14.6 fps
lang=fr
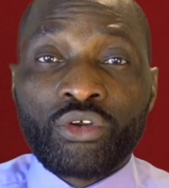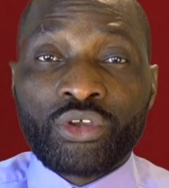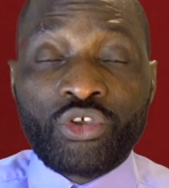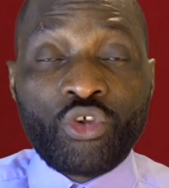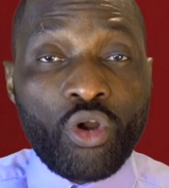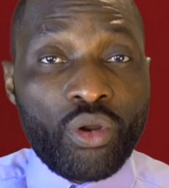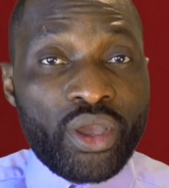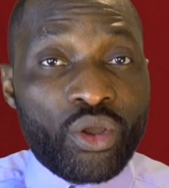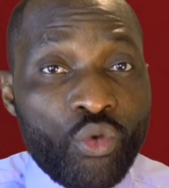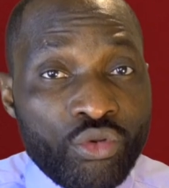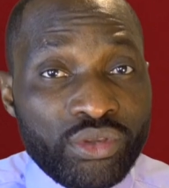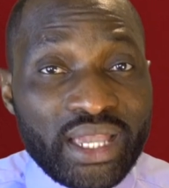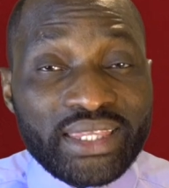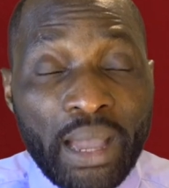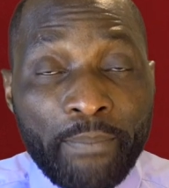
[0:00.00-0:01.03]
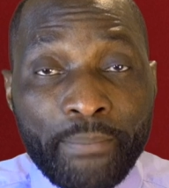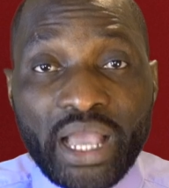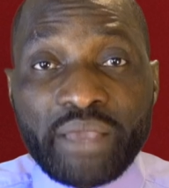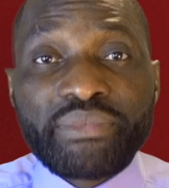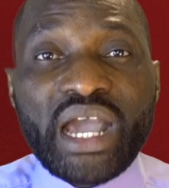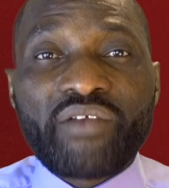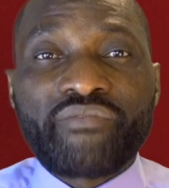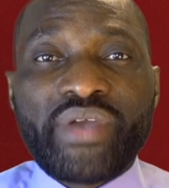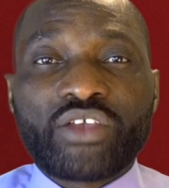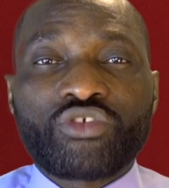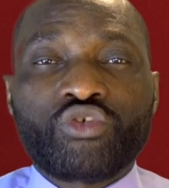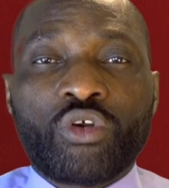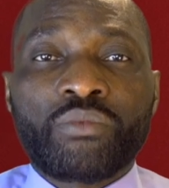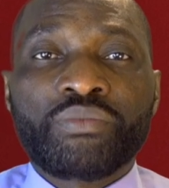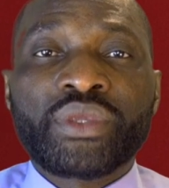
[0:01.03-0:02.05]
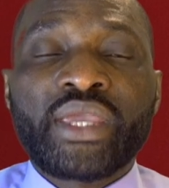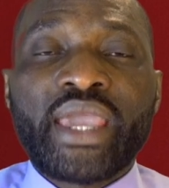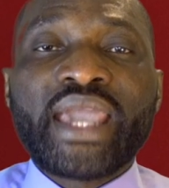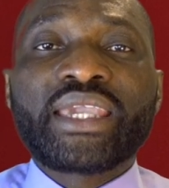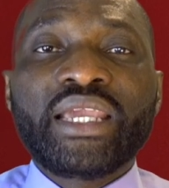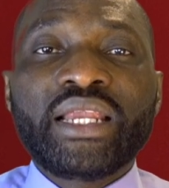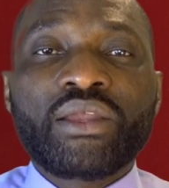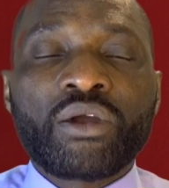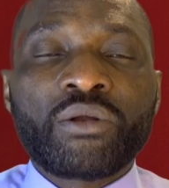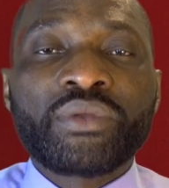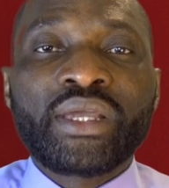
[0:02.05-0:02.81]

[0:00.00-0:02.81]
qui ont écouté ta première version et qu'ils